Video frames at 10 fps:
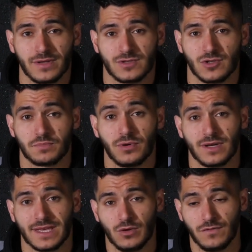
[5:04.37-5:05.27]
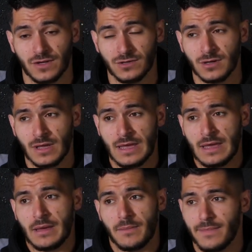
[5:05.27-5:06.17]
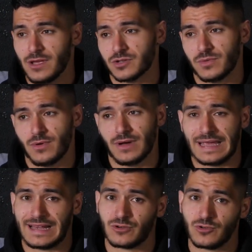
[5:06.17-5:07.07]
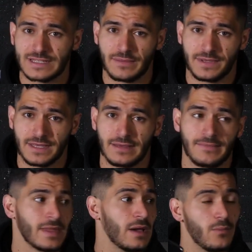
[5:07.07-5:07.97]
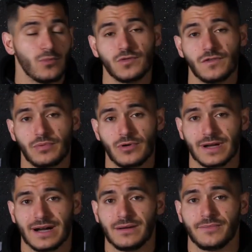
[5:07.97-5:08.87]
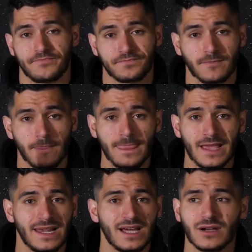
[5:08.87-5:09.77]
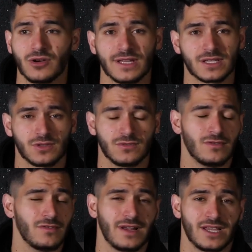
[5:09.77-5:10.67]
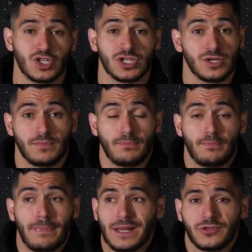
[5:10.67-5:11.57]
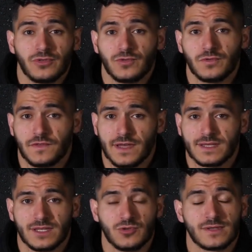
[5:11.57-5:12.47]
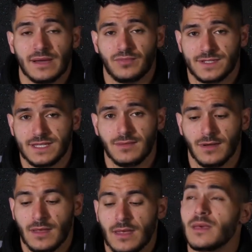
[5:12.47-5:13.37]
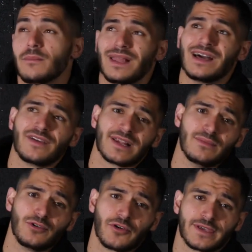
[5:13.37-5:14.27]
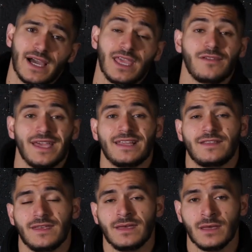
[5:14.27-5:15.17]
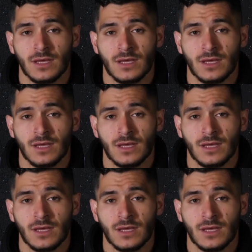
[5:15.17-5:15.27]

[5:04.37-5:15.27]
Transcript: ce sport qui est le vélo. Mais en ce moment, avec la course à pied, mon nouveau programme, la collection, voilà, j'ai pas le temps de tout faire. C'est juste impossible. Mais là, avec les beaux temps qui arrivent et l'été,